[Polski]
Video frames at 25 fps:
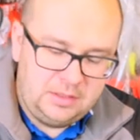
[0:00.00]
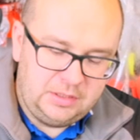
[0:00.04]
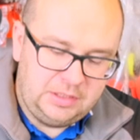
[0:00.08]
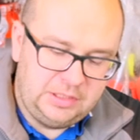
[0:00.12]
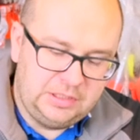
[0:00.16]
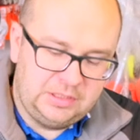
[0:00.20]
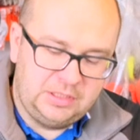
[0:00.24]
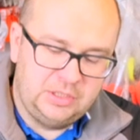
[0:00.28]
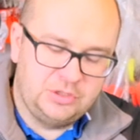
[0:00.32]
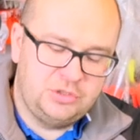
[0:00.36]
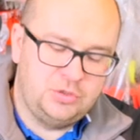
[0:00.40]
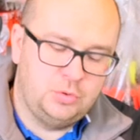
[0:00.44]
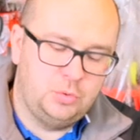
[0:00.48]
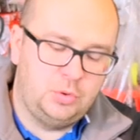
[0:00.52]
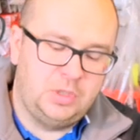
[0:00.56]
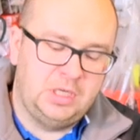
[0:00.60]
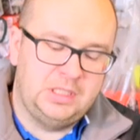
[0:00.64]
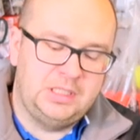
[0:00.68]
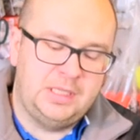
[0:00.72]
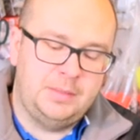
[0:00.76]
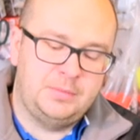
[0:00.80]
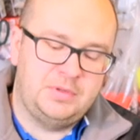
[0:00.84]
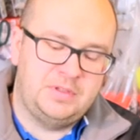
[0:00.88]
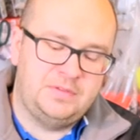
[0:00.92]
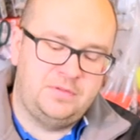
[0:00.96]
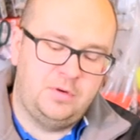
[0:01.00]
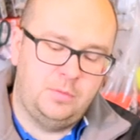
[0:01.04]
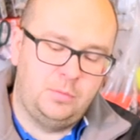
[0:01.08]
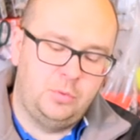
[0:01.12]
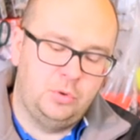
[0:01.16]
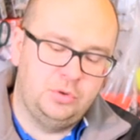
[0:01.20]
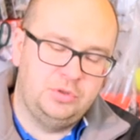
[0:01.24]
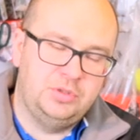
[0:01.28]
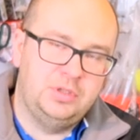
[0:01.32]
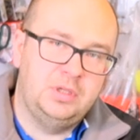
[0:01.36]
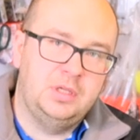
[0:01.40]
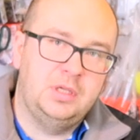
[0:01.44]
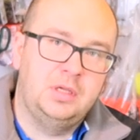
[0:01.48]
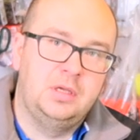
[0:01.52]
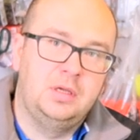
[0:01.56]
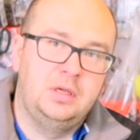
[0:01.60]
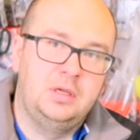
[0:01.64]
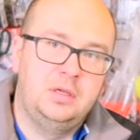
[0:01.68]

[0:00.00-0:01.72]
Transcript: i ta żyłka nam swobodnie